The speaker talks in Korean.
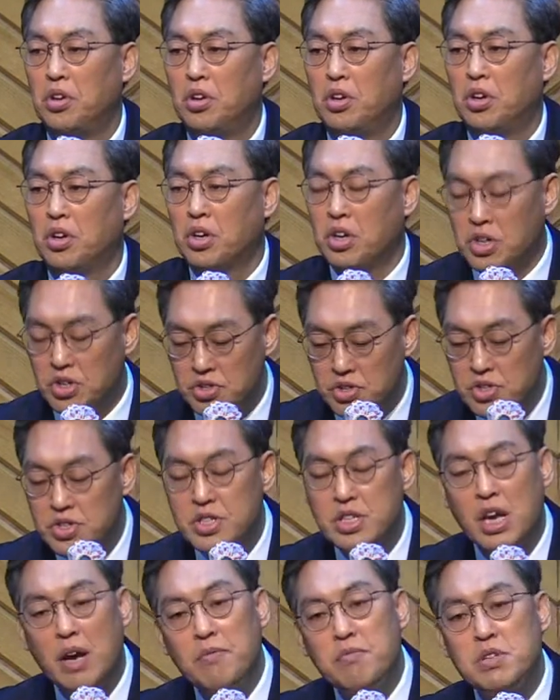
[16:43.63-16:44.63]
그은
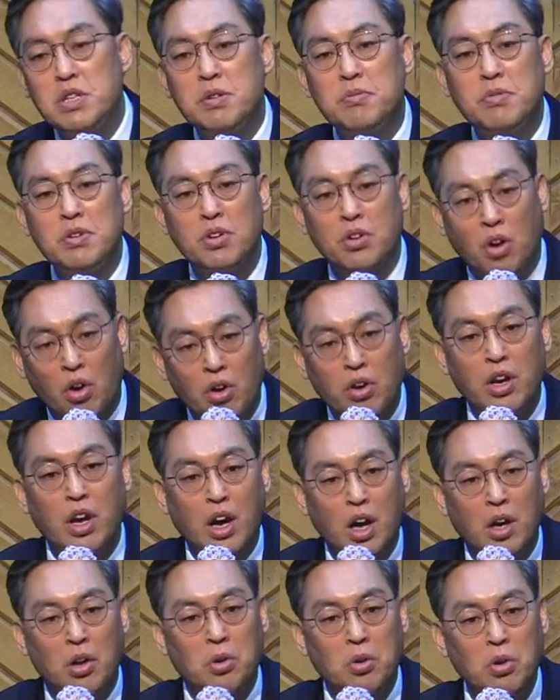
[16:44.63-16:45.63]
30을
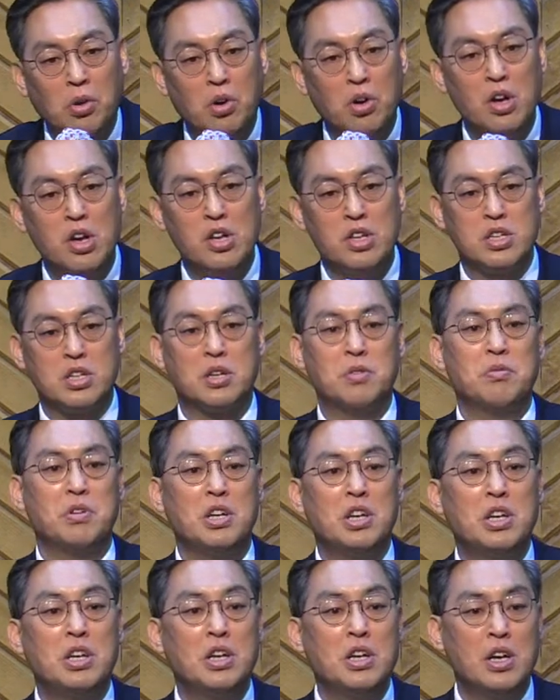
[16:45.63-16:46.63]
거래하고 지금
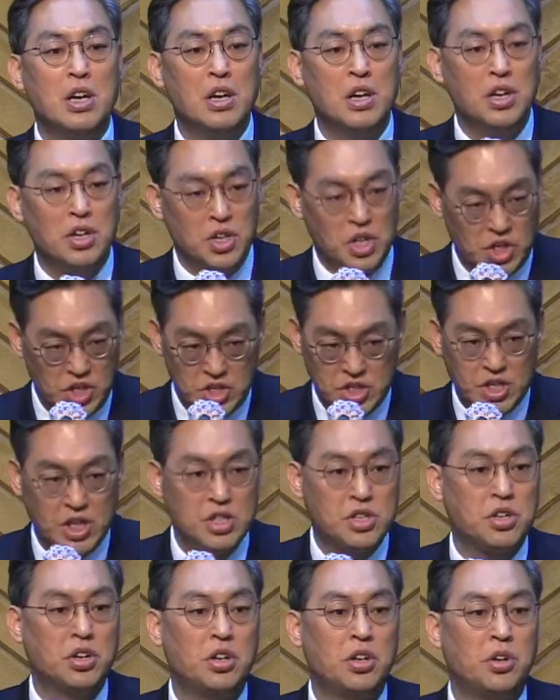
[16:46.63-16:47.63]
일이
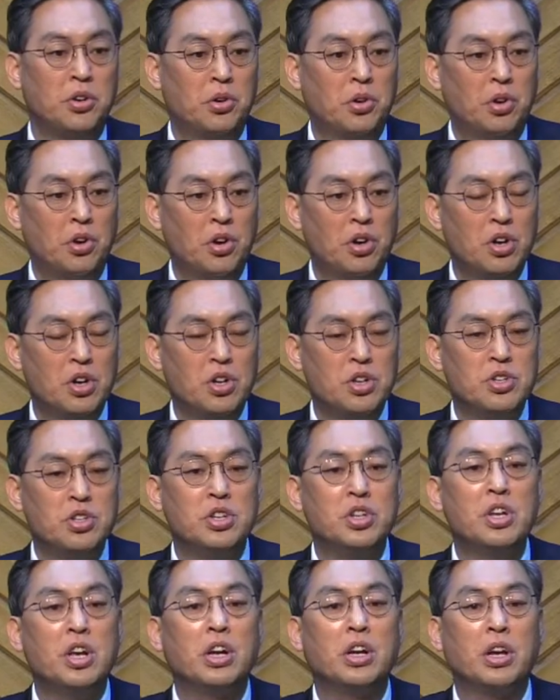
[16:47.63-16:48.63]
일사천리로
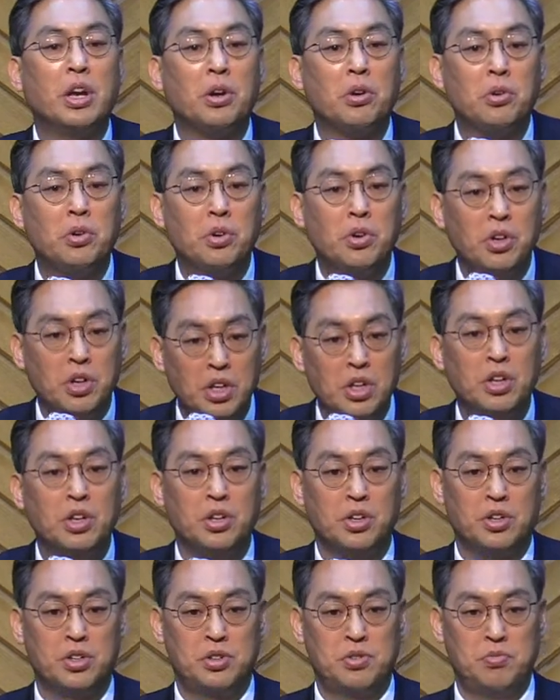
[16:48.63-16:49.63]
진행되고 있는
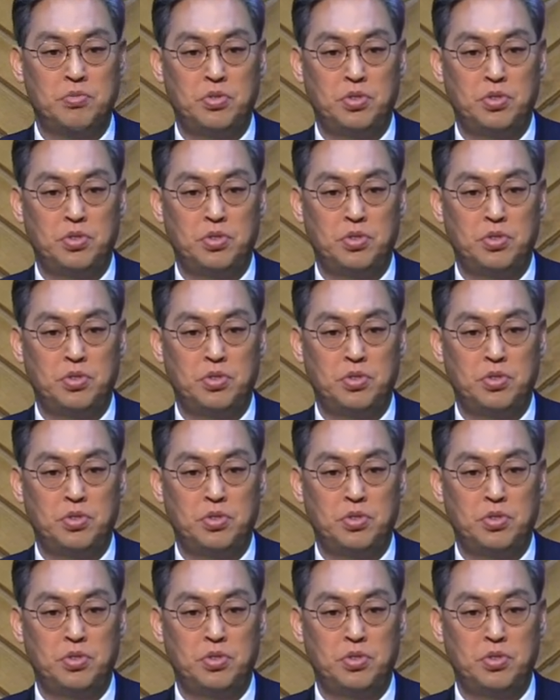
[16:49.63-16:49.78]
것입니다.